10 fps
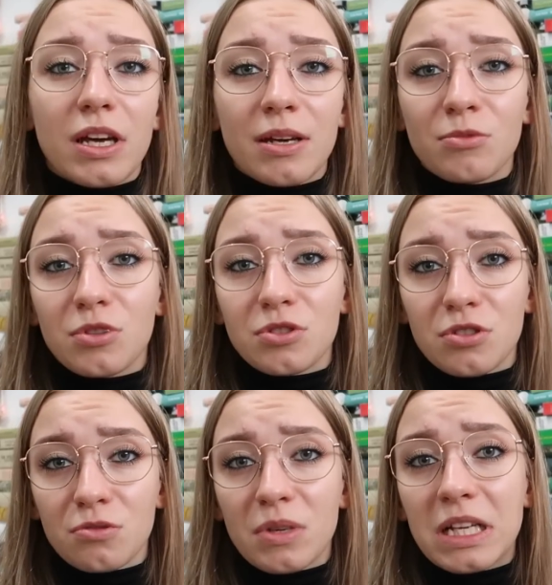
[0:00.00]
daje mu do
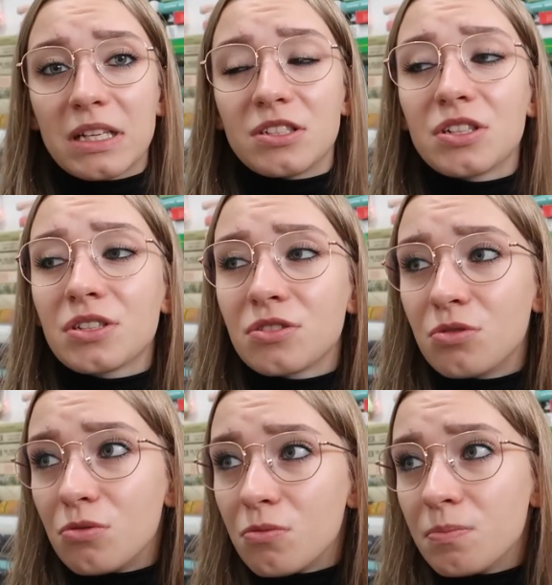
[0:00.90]
zrozumienia, że jest
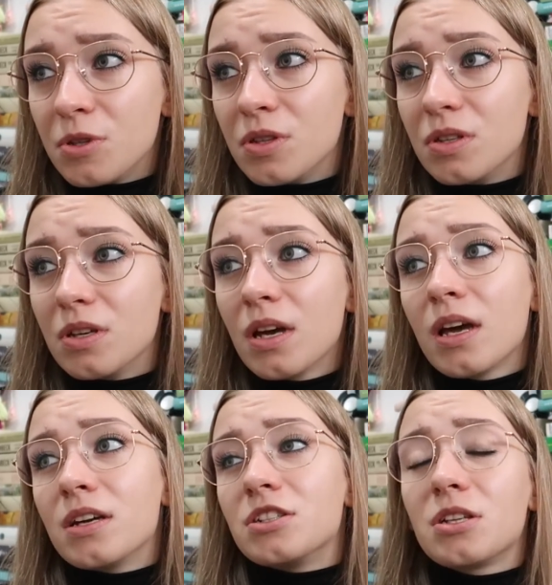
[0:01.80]
głupi,
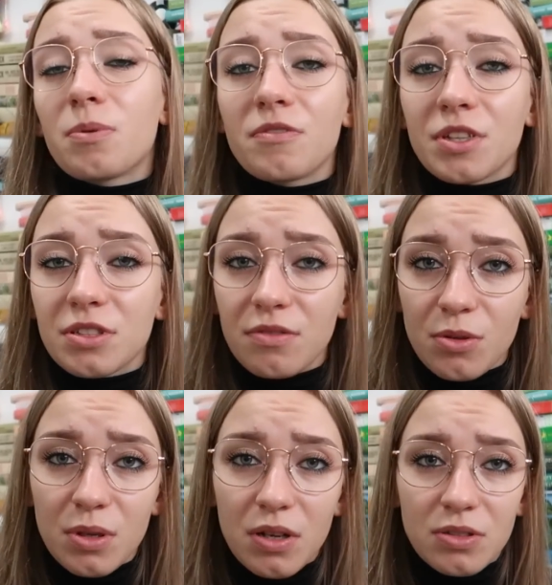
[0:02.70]
że nie powinien się w
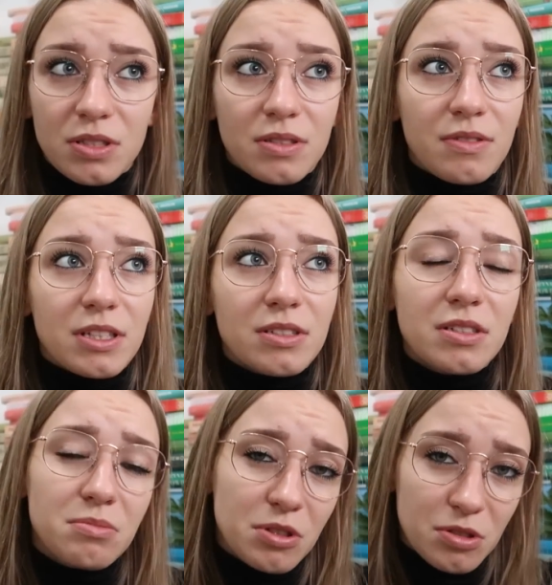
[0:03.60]
ogóle odzywać i
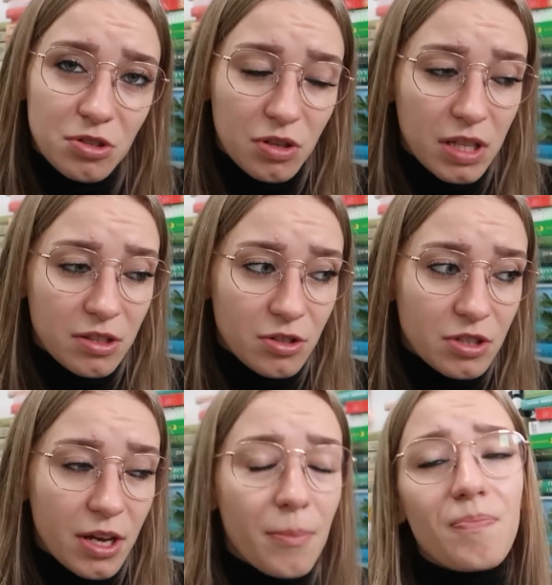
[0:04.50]
jest mi go szkoda
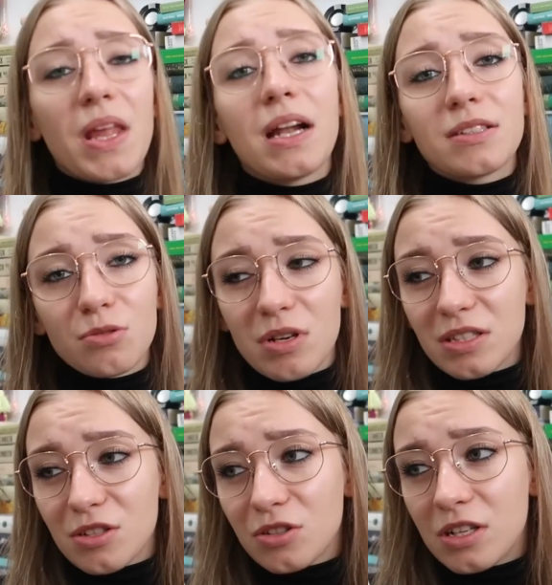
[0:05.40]
troszkę. Ale z
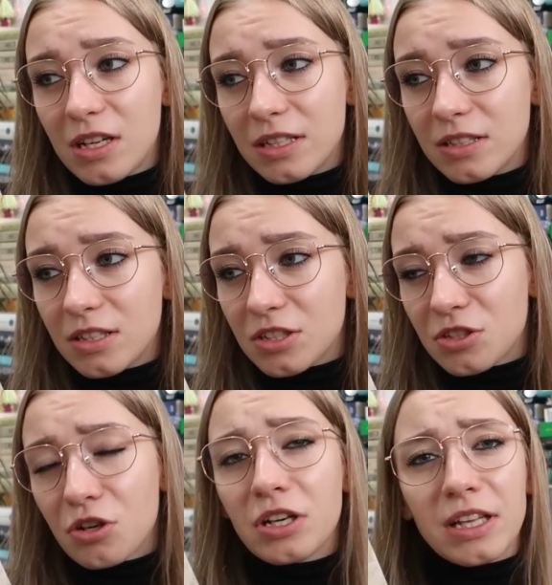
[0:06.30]
drugiej strony Leni też
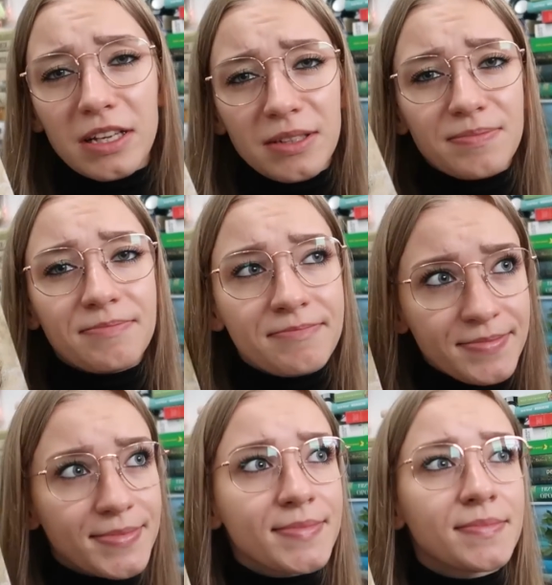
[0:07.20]
jest trochę taki
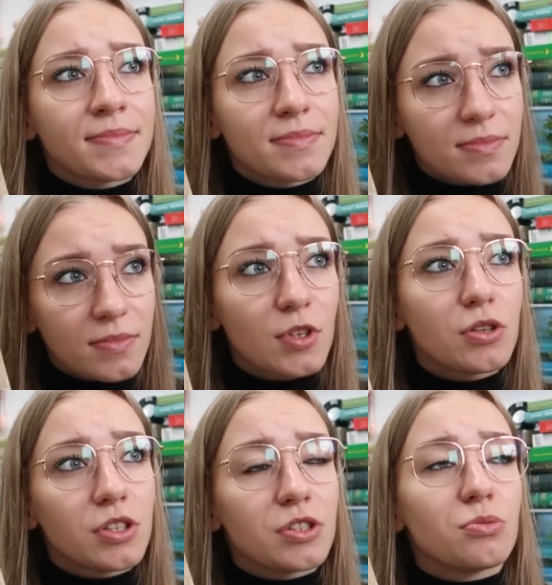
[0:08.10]

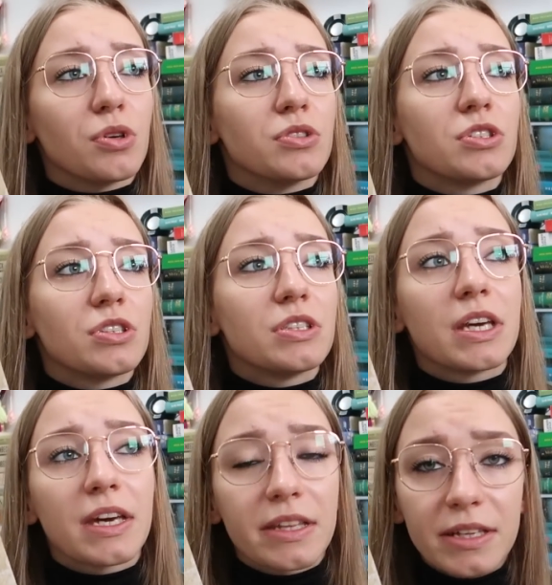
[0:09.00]
no irytujący
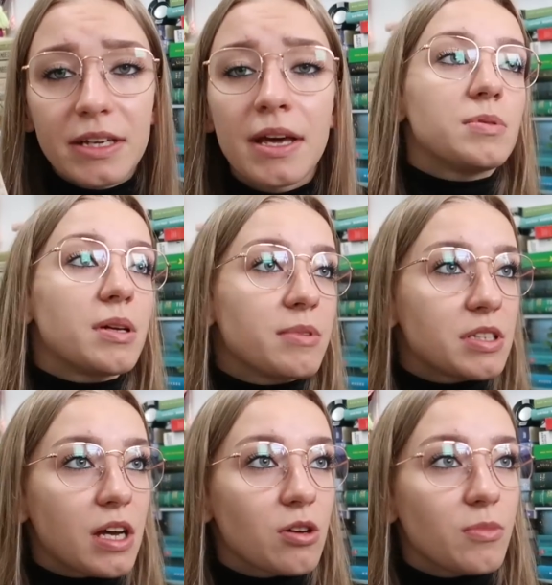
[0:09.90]
niekiedy i
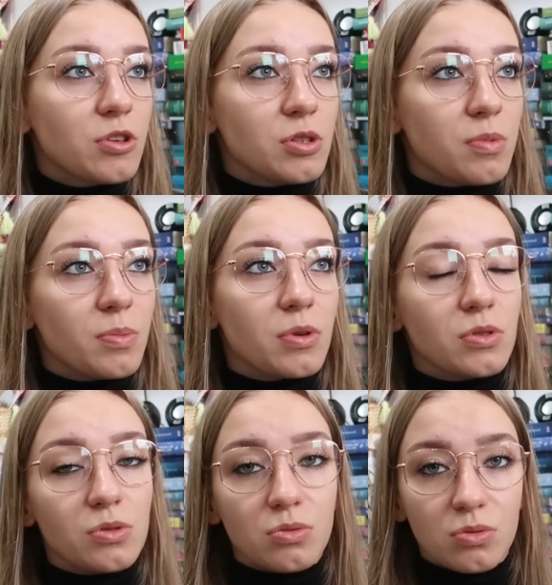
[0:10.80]
przemierzają oni po
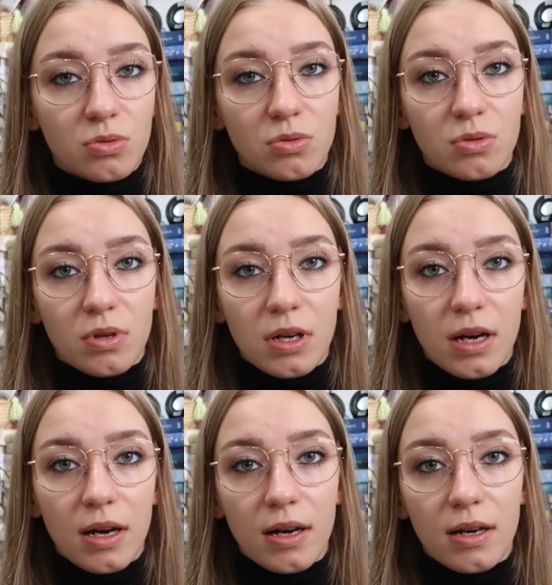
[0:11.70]
prostu e,